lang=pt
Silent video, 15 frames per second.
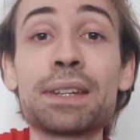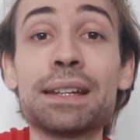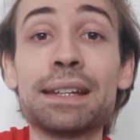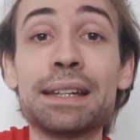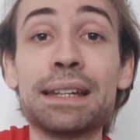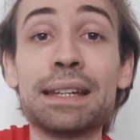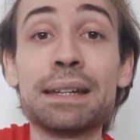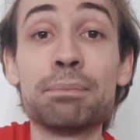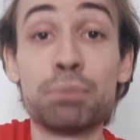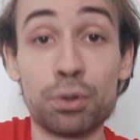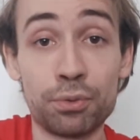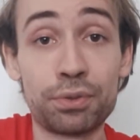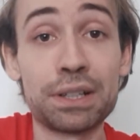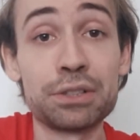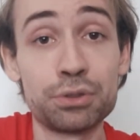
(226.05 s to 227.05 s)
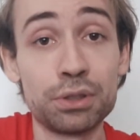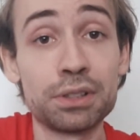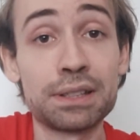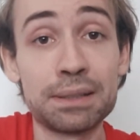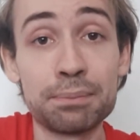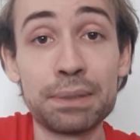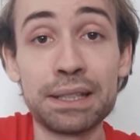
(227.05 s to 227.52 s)
É bom ficar de
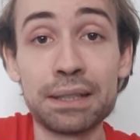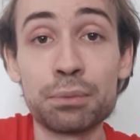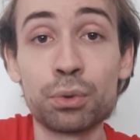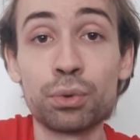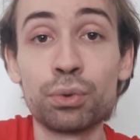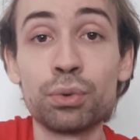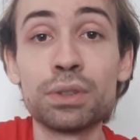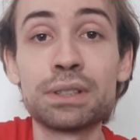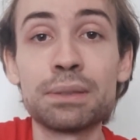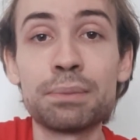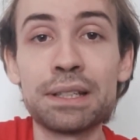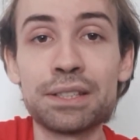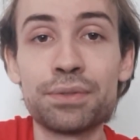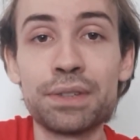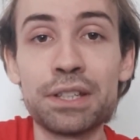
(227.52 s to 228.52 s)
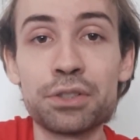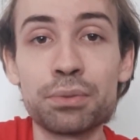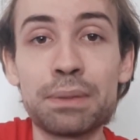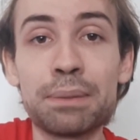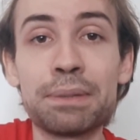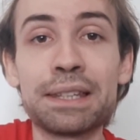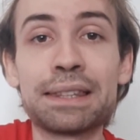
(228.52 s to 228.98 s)
olho também na Muguruza, mas vejo
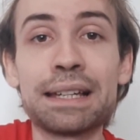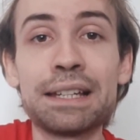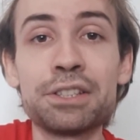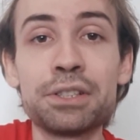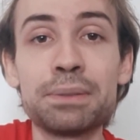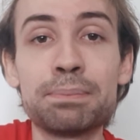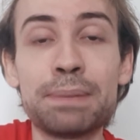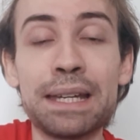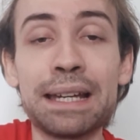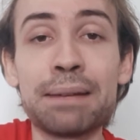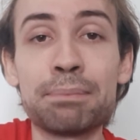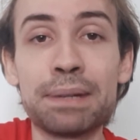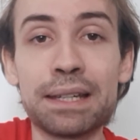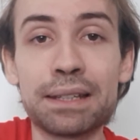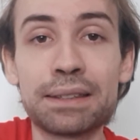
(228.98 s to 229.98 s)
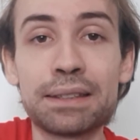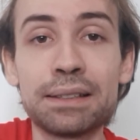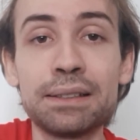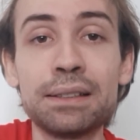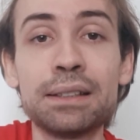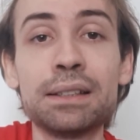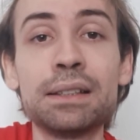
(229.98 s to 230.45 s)
uma metade bem
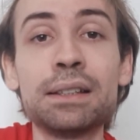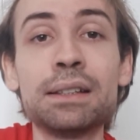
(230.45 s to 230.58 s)
aberta,